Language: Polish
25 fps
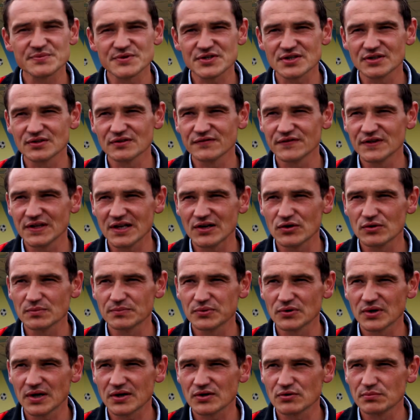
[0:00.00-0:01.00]
się do finału
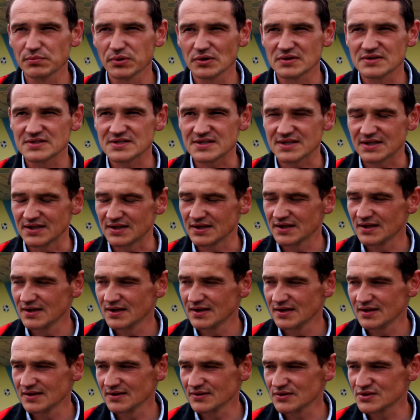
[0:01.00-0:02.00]
Pucharu Polski.
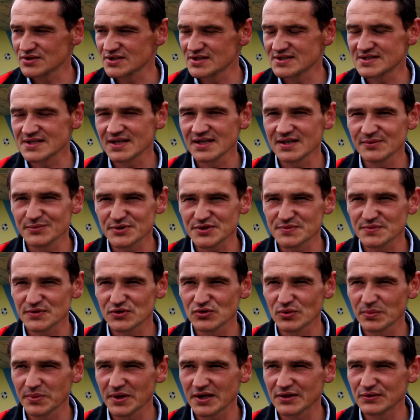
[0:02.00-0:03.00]
Oszczędzalibyśmy
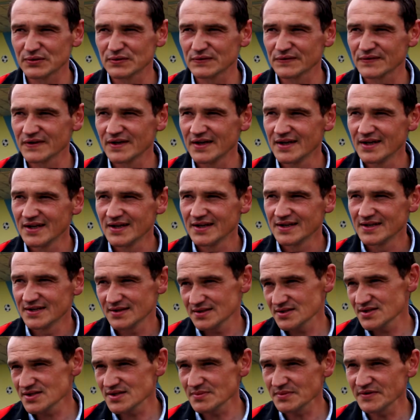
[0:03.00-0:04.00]
chłopaków,
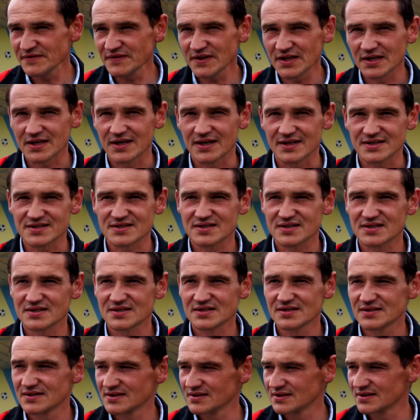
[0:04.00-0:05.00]
żeby wygrać.
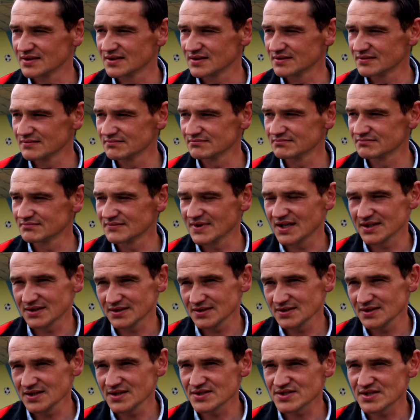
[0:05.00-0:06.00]
Mm,
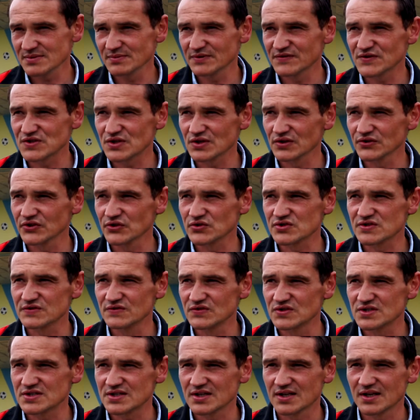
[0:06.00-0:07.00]
a jedziemy w środę
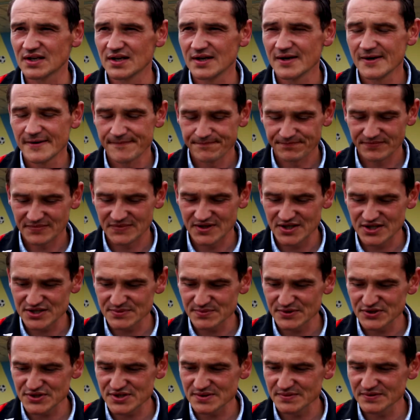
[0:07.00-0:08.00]
oczywiście, też
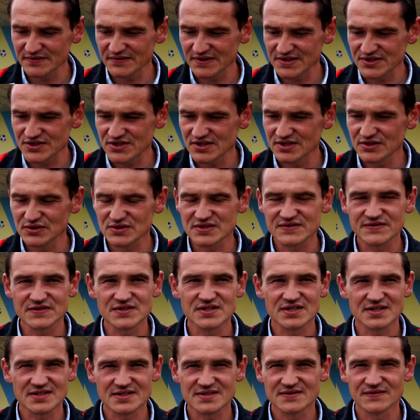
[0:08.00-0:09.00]
będziemy walczyli o
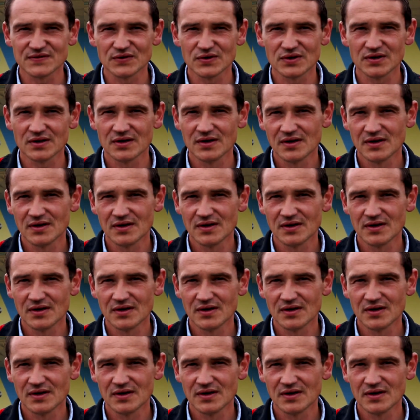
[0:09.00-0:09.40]
zwycięstwo.